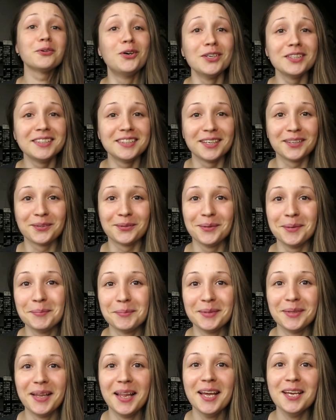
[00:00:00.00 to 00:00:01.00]
Вот такой
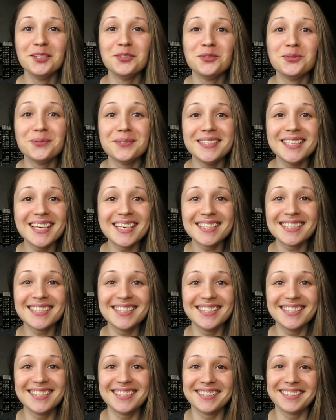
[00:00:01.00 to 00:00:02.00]
был
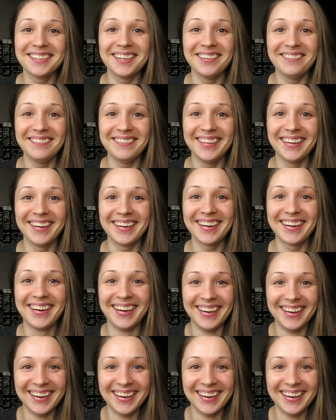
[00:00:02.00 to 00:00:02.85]
чудесный человек.